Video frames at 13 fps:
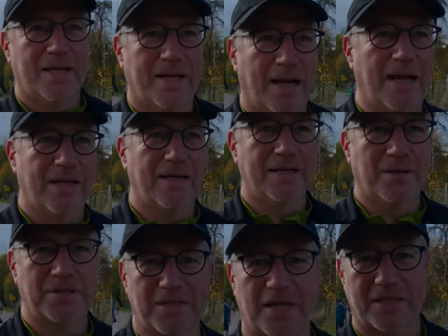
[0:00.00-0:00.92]
Ja,
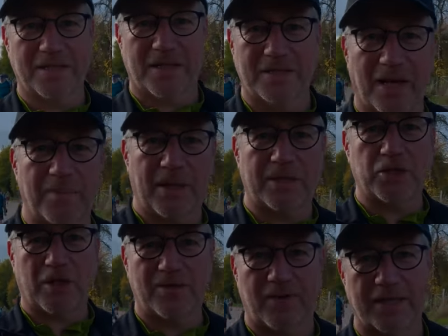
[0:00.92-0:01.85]
hört sich jetzt äh,
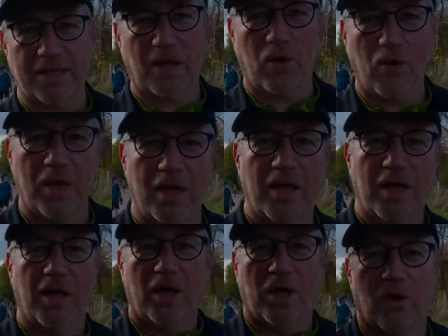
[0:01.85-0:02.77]
dramatisch an, war es ja auch.
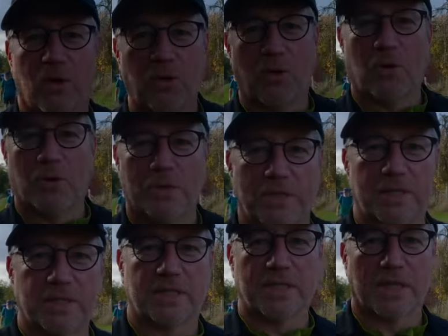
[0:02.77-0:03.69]

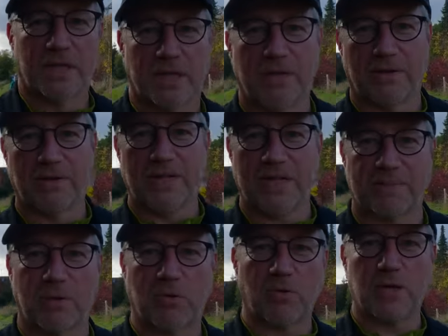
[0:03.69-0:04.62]
Und äh, wenn ich
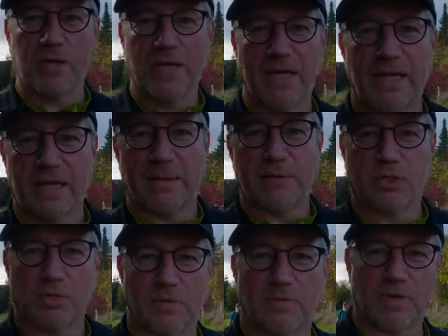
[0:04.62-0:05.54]
jetzt mal gucke, ich habe jetzt
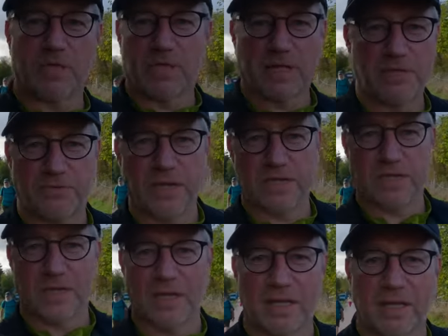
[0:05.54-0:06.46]
schon, weiß ich, dritte,
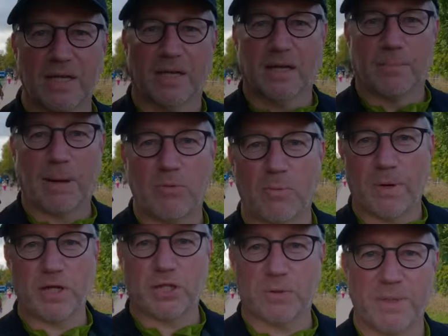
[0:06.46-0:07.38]
vierte
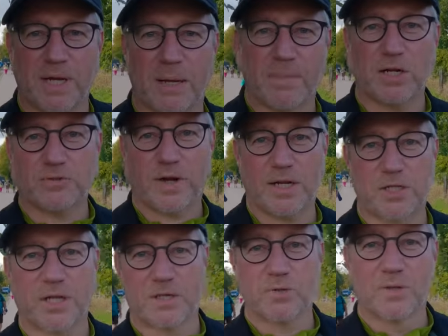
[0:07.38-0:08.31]
Bambu-Marsch,
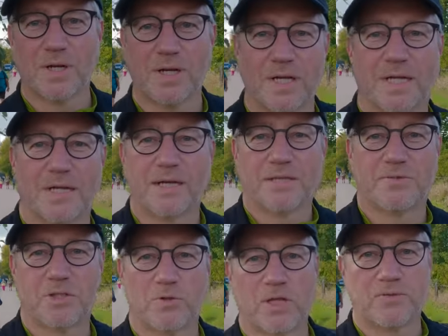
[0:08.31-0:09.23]
Mega-Marsch-Veranstaltung äh,
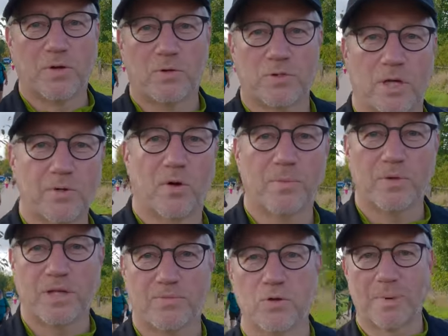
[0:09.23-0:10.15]
zwischendurch wieder unternommen
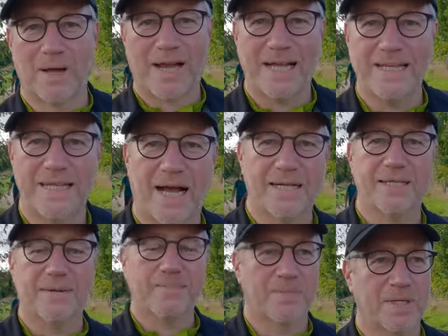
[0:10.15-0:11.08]
und der macht kein
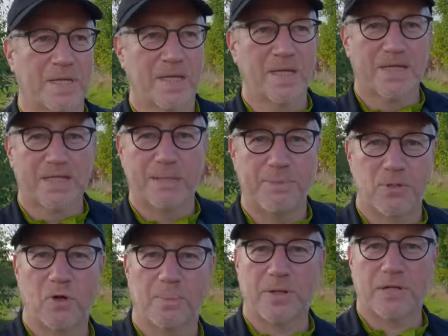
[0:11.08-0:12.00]
Theater.
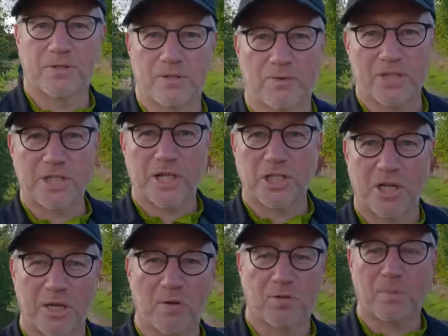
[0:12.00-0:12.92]
Tippitoppi, also von dieser
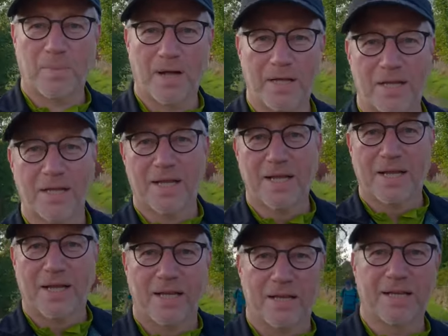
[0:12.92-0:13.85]
Stelle aus nochmal
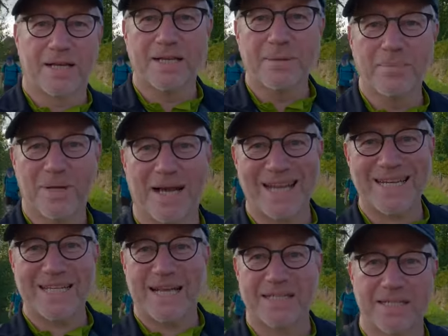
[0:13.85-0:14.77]
äh, lieben,
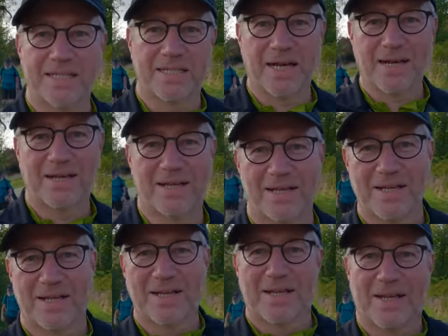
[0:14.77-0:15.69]
recht herzlichen Dank
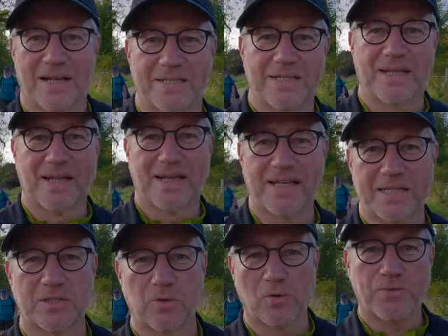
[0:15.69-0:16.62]
an den
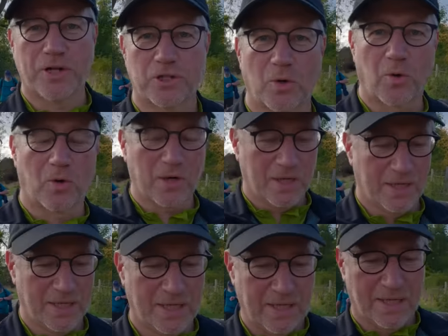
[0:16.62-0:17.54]
netten Unfallchirurgen,
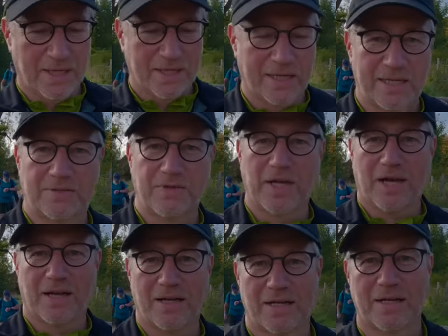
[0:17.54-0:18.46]
der das
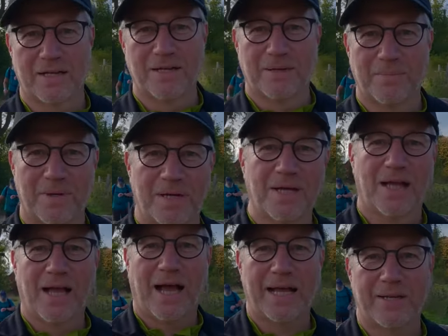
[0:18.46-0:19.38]
wieder ähm,
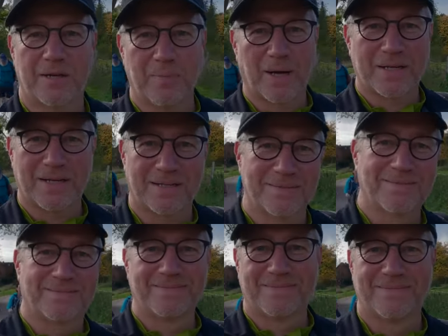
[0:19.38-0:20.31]
heile gemacht hat.
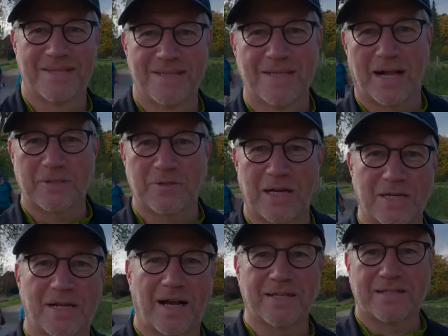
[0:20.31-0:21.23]
Also
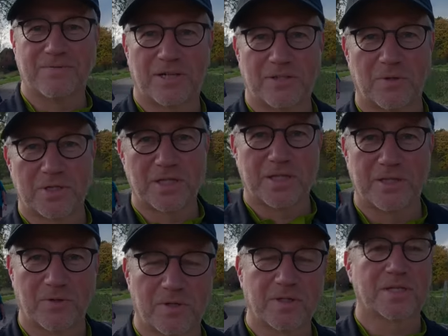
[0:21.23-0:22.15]
danke, Carsten, falls du das hier sehen
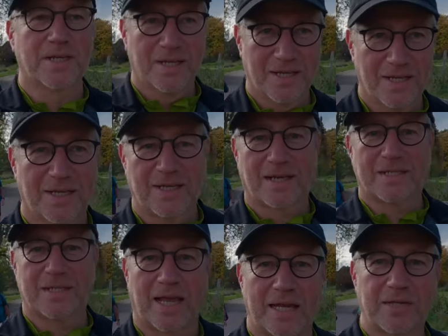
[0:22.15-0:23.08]
solltest.
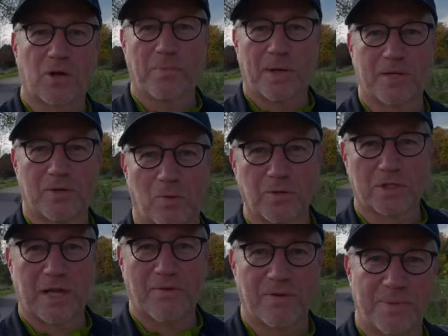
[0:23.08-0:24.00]
Kriegst du gerne noch mal eine große
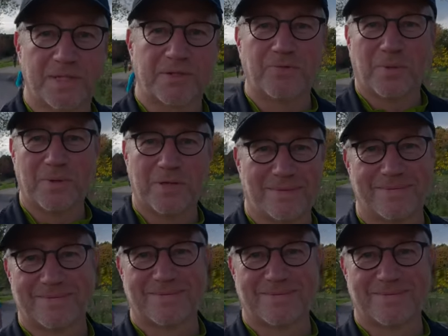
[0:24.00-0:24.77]
Tafel Messi von mir.